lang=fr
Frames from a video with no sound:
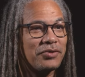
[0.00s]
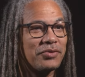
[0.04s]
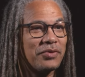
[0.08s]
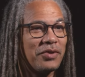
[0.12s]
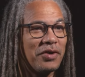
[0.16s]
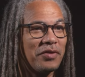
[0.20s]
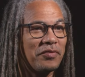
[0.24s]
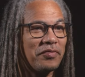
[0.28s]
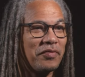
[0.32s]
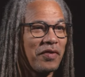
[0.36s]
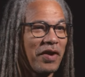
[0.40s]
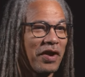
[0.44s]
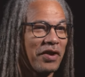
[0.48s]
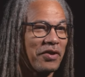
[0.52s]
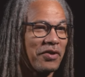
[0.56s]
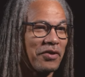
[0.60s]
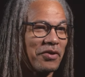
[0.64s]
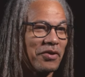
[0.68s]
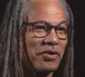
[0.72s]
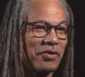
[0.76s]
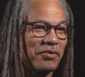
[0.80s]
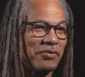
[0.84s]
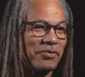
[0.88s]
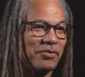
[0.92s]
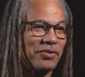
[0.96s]

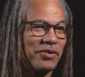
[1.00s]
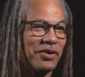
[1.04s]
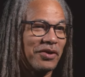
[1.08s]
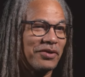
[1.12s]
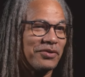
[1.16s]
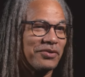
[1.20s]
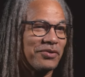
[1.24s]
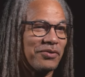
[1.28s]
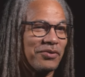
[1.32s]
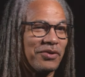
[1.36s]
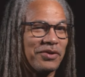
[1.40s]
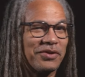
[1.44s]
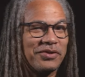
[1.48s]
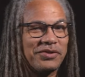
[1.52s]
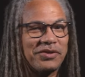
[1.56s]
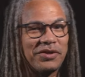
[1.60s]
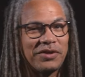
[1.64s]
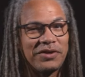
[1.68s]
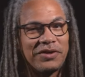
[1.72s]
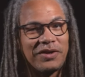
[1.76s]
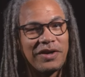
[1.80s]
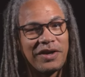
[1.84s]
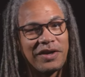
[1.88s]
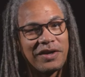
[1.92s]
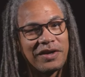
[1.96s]
Fire, Kungland,
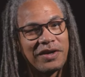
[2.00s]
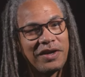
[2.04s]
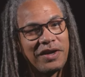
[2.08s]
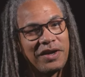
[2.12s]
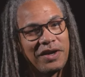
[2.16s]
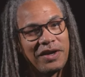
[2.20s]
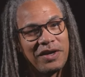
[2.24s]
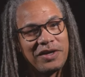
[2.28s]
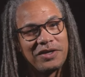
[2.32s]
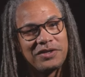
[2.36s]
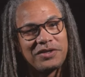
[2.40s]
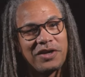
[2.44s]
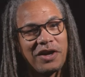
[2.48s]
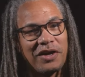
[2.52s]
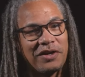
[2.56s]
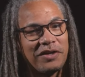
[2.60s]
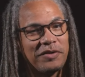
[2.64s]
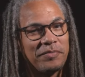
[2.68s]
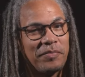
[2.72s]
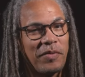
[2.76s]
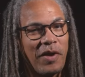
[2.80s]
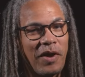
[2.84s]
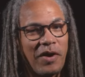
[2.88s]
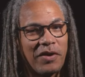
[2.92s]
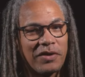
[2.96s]
the, Charlie
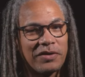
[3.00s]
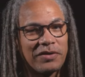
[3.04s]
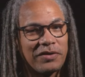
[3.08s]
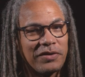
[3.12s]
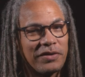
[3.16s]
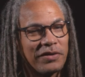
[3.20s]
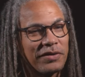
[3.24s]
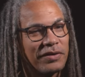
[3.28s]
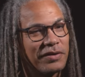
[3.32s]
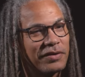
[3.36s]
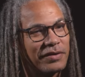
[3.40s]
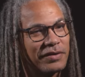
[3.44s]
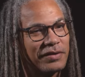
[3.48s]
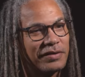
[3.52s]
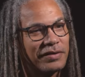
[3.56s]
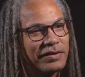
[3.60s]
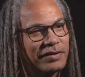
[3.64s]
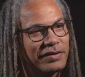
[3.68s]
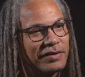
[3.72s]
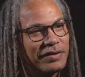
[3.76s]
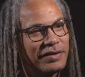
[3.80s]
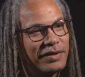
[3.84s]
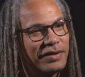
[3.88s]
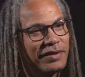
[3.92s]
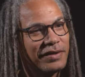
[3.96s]
Parker, euh,
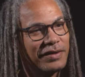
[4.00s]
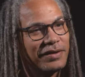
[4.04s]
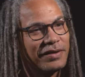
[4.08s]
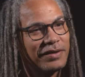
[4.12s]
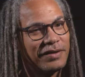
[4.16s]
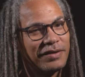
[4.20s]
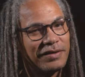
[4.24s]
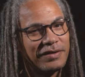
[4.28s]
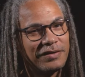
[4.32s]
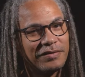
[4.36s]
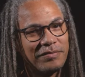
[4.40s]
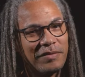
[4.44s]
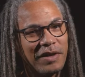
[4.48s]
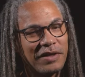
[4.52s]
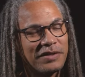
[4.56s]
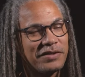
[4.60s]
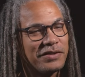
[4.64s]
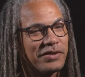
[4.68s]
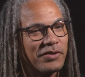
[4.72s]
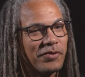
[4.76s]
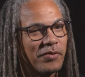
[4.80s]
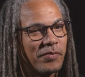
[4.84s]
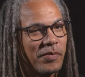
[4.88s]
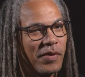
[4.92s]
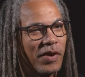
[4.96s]
euh,
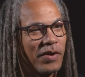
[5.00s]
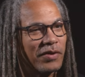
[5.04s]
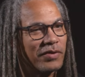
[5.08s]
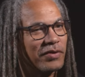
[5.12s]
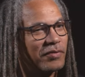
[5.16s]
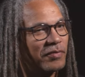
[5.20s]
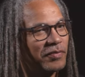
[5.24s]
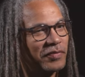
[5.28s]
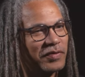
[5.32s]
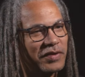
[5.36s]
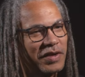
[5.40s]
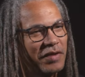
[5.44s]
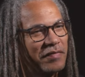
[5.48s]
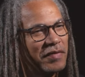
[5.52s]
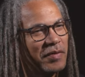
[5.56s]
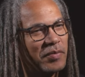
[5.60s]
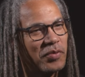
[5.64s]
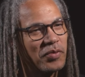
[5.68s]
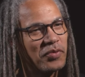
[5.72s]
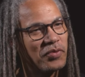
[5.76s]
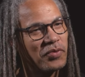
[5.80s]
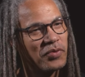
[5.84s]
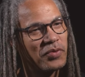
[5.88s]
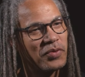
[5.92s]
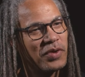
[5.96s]
Marcelo Parker. il y avait
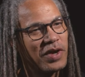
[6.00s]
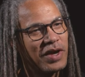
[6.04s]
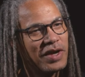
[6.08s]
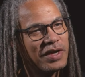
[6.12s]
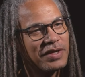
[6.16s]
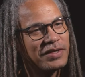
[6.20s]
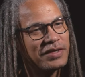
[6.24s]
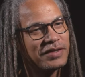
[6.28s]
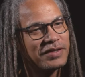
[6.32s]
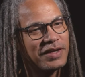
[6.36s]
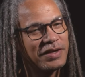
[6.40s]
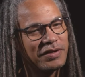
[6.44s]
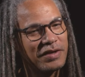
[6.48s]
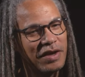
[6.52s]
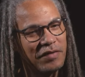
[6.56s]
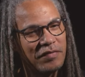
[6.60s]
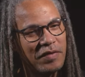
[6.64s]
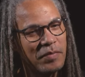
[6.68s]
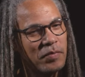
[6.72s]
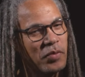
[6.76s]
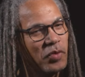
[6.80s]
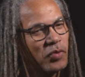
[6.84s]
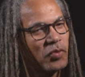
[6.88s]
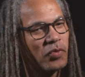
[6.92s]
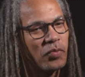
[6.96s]
beaucoup. Il y avait
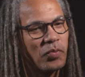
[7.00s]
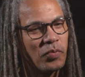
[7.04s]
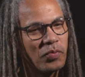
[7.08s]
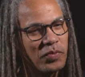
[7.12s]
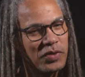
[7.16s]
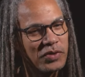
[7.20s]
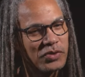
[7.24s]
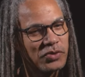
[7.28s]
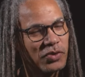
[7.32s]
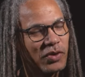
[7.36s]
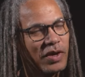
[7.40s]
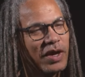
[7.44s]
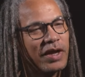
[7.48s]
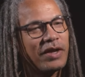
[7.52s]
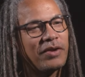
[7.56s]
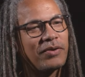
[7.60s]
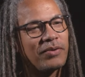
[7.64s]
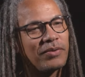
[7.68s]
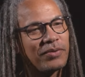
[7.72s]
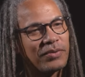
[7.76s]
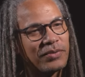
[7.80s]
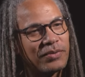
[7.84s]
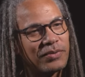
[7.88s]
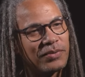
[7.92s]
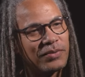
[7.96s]
beaucoup. Mes oreilles
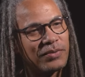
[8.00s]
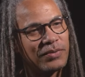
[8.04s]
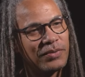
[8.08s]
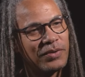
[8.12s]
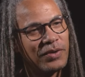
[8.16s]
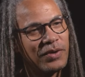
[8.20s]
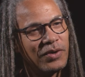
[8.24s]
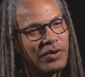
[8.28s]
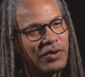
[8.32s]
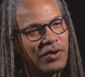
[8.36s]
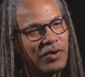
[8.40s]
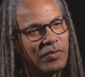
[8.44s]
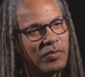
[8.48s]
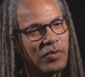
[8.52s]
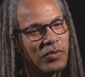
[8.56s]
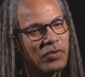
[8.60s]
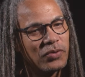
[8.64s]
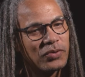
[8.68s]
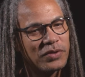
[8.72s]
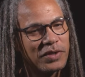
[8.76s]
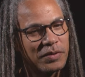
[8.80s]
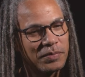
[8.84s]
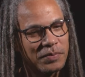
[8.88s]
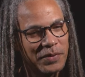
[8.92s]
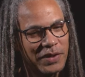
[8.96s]
ont, beaucoup
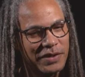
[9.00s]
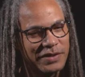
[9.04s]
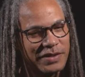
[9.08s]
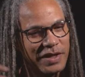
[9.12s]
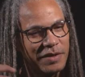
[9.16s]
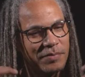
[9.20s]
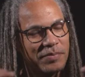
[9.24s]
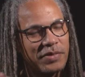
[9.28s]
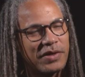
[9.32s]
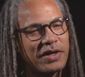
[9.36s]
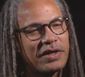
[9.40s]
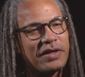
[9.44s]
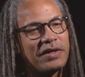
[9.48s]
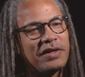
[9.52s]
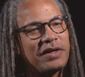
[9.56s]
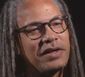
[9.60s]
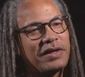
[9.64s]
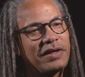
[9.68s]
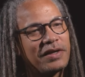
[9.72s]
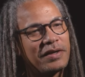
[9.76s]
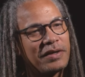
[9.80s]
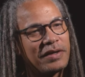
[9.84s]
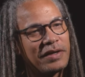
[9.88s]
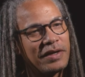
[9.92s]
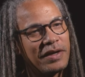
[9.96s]
été
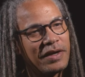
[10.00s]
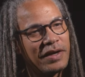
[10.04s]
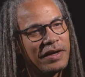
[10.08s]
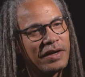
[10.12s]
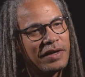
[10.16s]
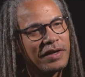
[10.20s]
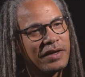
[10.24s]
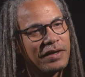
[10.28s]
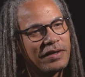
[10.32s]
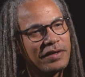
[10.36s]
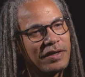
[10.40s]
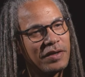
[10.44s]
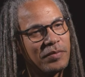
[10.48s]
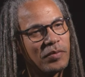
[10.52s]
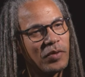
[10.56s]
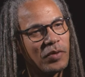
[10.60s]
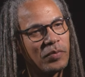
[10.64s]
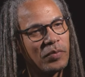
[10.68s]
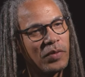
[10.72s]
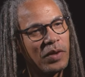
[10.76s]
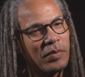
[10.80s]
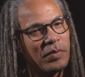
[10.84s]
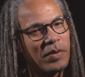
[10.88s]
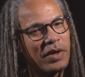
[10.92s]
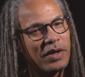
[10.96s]
imprégnées mm-hmm. et dès mon,
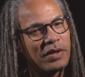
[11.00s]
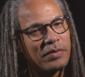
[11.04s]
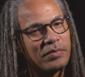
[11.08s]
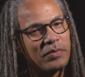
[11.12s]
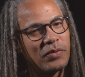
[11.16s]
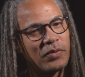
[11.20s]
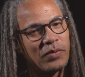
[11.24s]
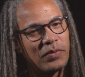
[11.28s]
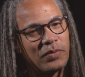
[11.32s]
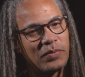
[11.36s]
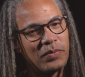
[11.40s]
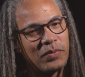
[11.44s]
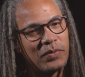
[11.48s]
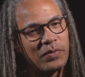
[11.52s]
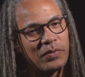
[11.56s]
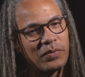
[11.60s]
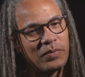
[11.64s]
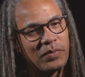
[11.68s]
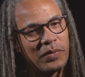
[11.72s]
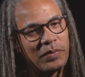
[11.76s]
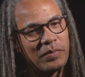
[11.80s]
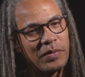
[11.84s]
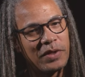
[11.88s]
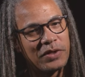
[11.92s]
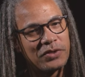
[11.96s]
ma, ma, mon,
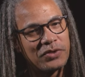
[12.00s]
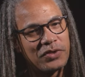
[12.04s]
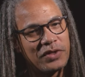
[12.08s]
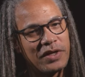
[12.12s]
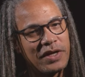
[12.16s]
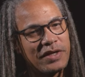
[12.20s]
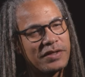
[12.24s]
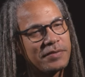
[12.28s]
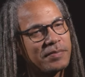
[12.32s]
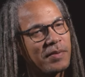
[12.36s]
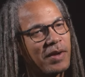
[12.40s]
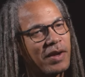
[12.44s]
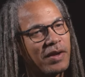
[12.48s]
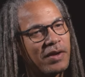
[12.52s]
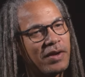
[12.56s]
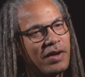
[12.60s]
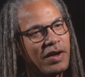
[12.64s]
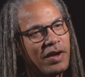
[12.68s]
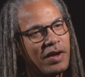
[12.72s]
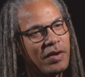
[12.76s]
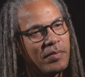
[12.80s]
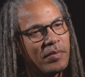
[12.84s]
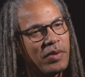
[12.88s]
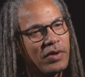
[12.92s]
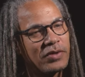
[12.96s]
ma, jeunesse par,
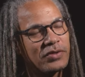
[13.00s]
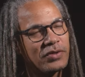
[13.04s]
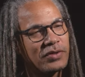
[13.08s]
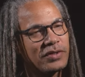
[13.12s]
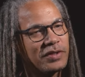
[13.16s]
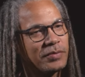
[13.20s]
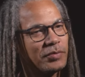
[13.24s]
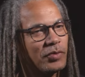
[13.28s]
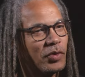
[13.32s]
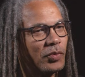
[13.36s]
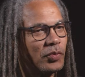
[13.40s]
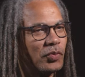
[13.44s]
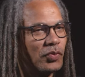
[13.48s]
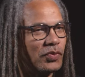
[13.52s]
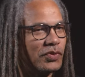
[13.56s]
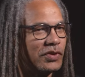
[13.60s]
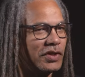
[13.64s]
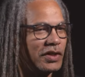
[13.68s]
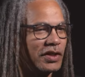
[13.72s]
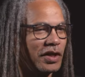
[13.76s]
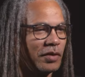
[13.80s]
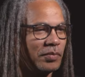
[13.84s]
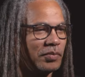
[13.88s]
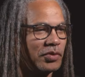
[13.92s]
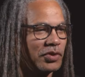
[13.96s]
par ce type de
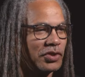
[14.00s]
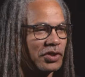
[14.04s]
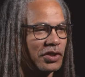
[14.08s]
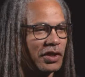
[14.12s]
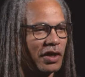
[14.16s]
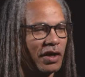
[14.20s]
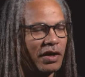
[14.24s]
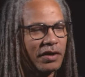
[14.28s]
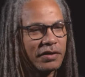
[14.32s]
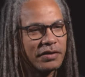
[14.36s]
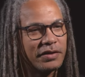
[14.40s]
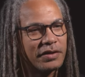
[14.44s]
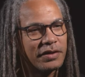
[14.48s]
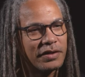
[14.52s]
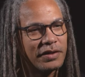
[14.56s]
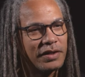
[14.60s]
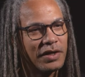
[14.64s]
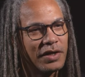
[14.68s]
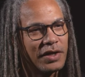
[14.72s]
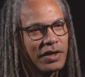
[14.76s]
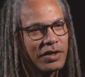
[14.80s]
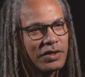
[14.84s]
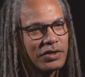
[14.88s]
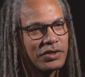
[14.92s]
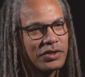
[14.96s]
musique. Et puis, j'ai gardé,
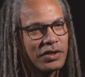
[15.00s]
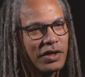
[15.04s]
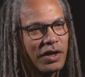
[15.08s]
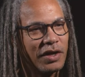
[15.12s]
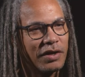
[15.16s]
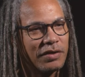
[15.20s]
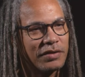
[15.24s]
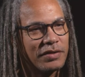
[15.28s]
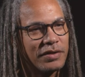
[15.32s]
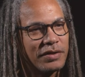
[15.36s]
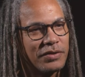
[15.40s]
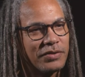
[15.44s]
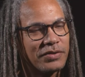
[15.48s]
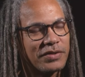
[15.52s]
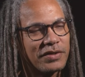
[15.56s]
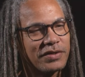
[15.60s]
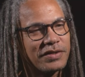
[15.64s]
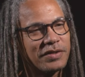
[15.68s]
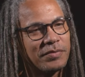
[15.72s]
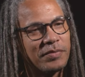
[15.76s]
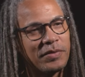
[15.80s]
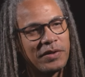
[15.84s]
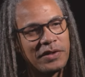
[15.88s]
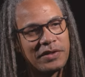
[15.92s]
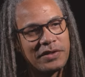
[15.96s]
j'ai gardé une
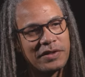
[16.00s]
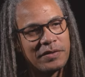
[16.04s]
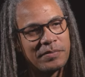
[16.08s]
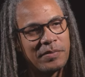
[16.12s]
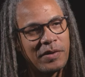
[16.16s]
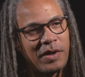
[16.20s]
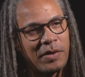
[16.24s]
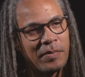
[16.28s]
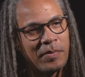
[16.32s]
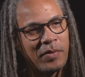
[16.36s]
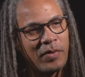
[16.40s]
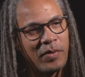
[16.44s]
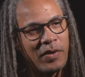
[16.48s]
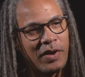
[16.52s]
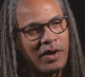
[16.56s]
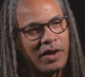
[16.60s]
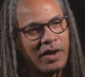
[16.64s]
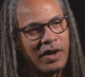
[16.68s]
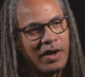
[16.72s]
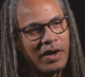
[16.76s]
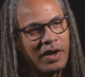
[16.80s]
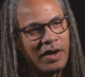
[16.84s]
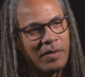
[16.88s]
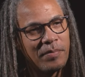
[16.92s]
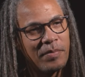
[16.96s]
sensibilité par rapport
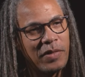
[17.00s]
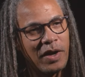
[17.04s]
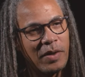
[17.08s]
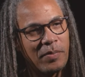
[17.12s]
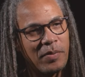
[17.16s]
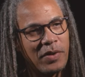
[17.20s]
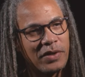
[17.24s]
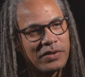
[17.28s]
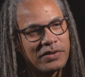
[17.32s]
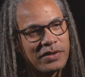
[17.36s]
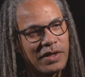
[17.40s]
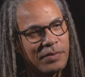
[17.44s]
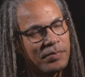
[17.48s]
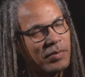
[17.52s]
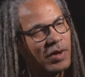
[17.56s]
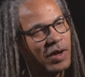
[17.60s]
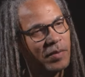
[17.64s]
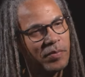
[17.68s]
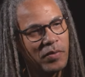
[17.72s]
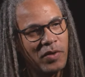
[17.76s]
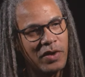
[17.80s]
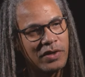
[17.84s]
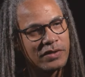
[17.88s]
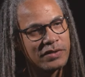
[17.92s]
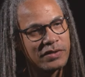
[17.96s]
à, par, rapport à, par
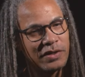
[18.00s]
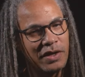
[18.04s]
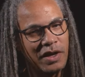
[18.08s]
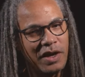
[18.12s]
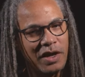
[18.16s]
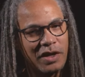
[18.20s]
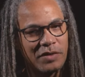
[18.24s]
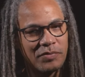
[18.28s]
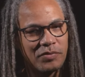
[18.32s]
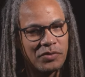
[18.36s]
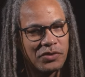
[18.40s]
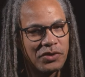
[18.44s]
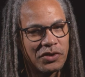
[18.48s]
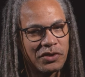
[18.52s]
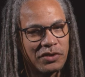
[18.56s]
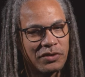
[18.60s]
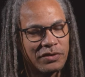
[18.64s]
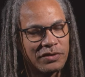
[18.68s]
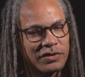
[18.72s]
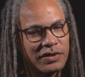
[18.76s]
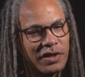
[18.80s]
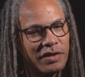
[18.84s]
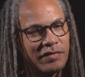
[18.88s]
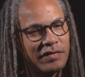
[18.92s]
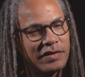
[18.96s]
rapport à cela. Et puis, j'ai
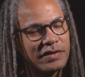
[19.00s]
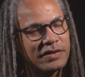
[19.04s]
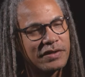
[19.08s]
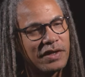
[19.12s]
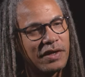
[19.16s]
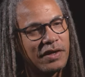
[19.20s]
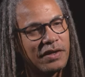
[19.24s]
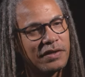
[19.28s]
grandi avec ça.